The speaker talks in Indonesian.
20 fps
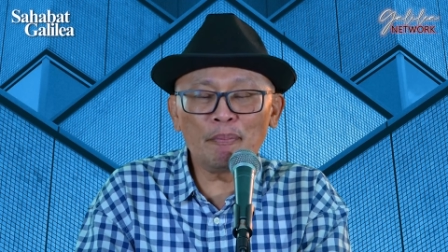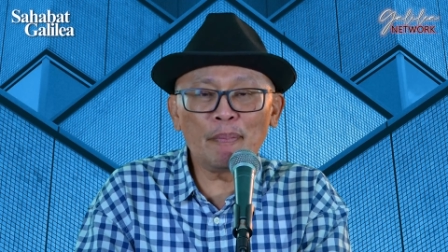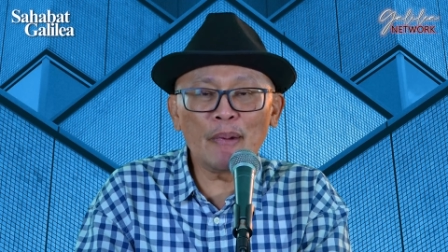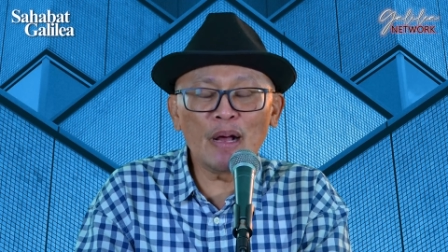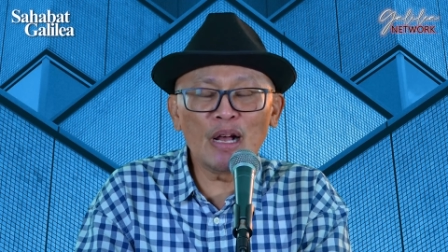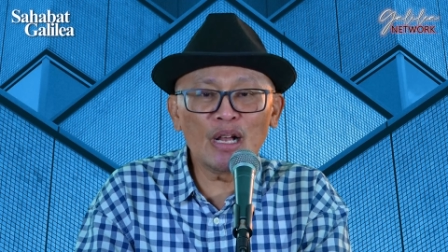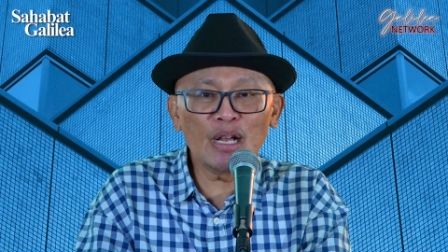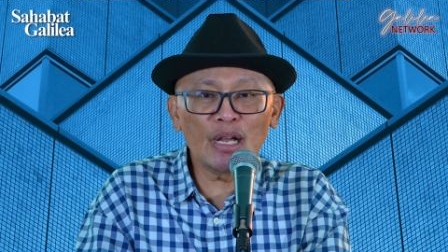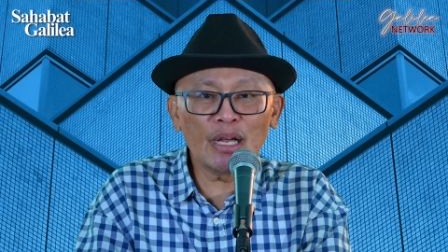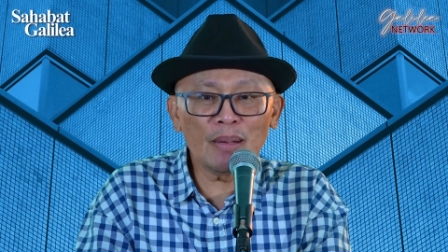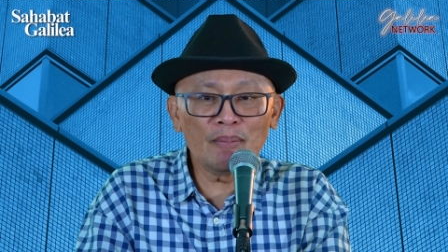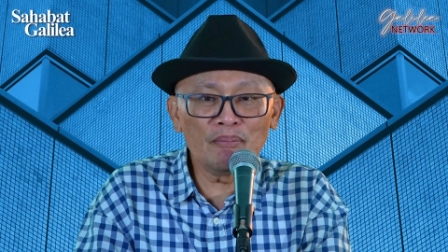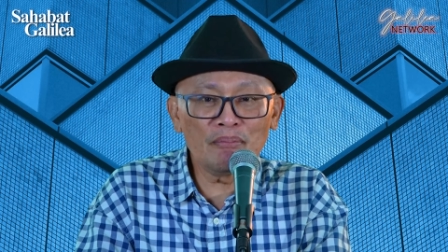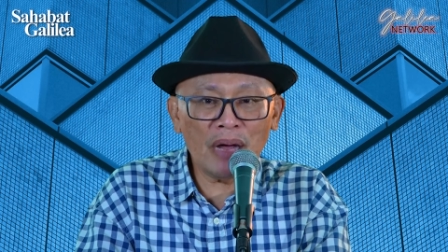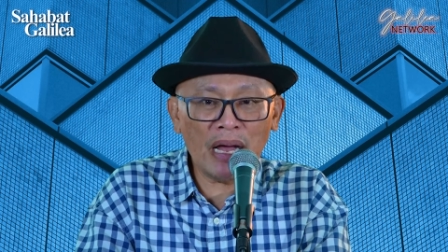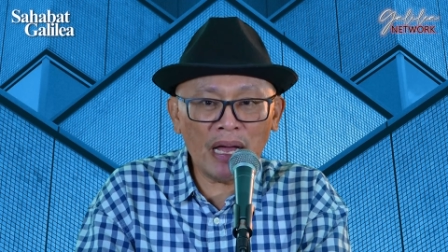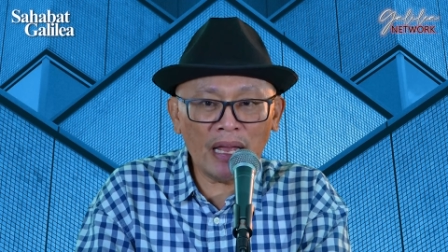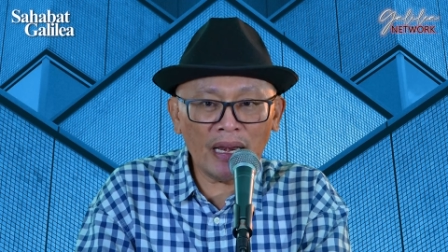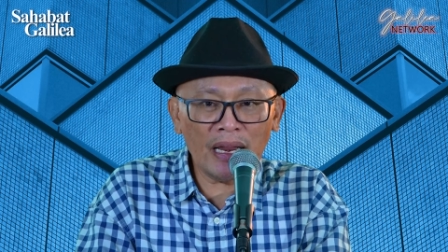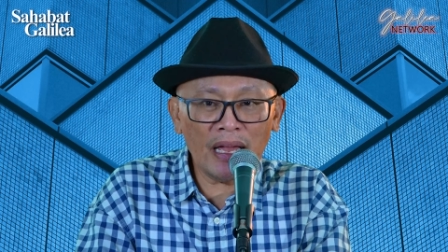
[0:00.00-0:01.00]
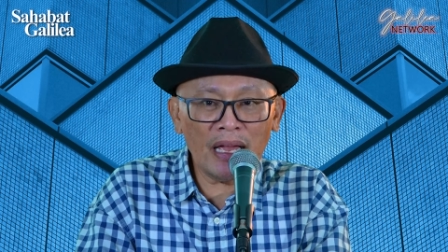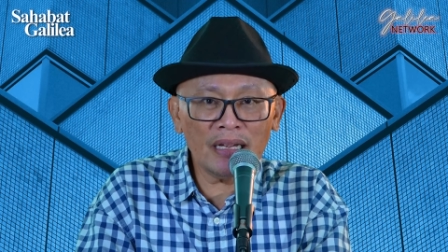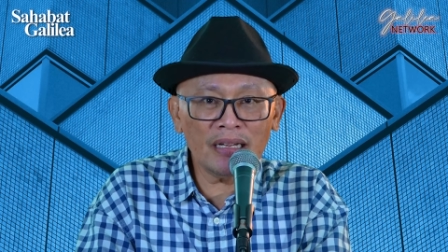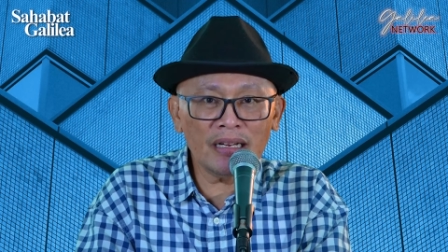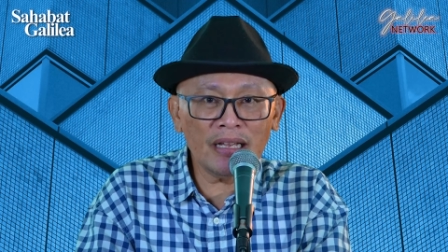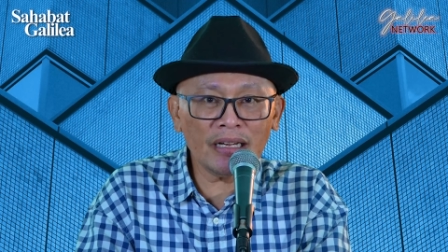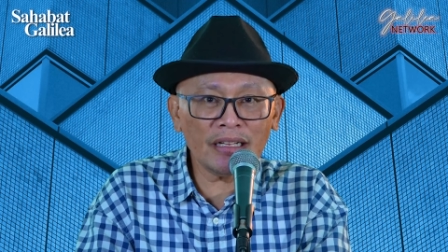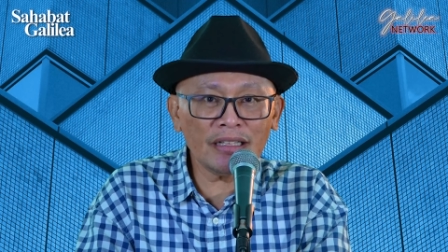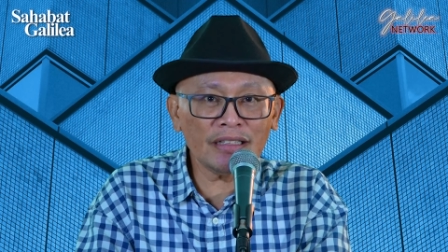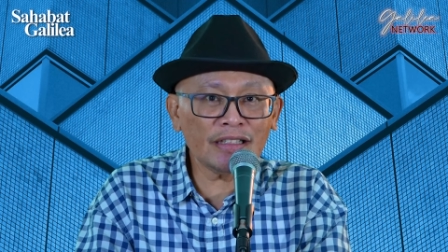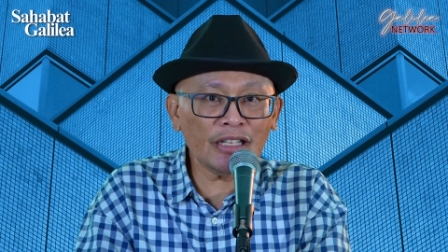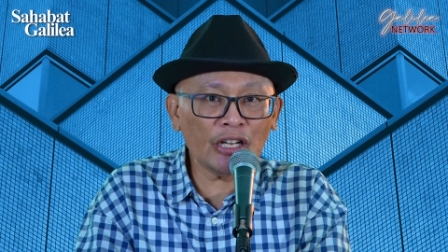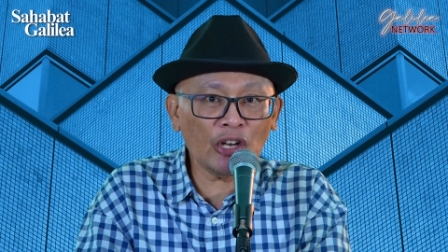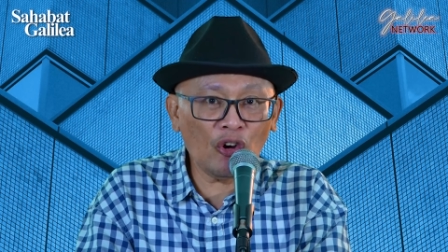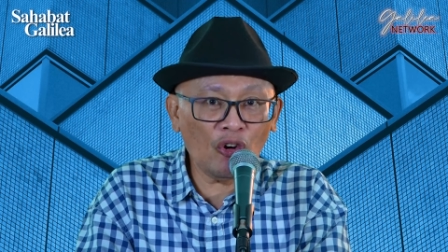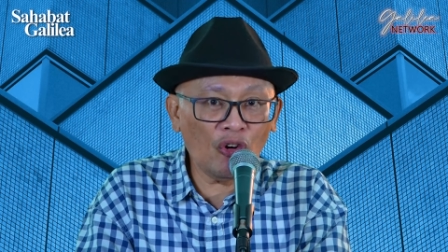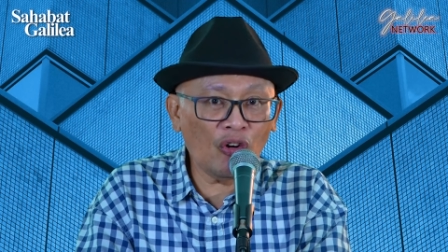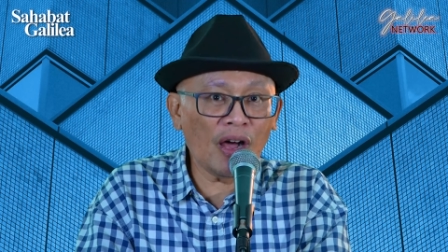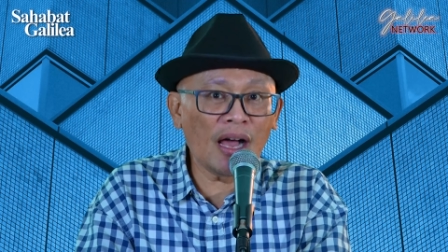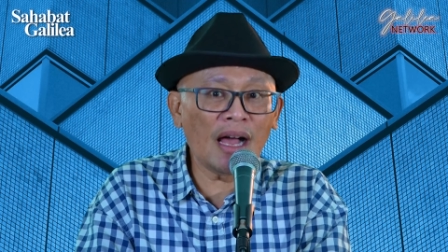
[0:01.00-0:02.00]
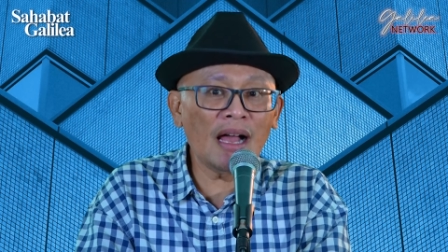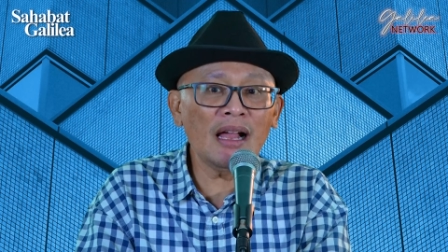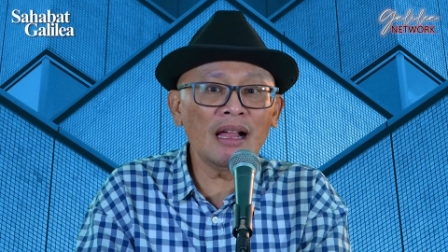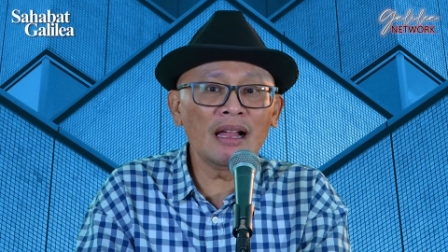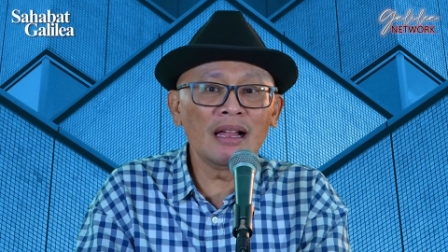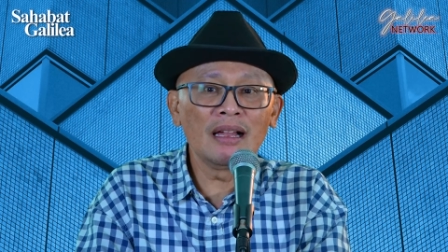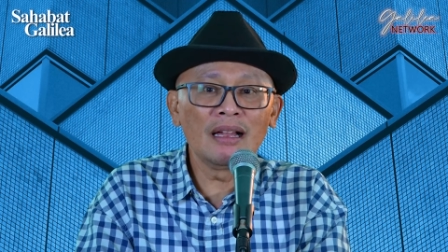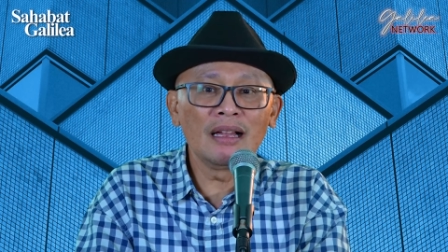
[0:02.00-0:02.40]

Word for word: penggembala dari Tekoa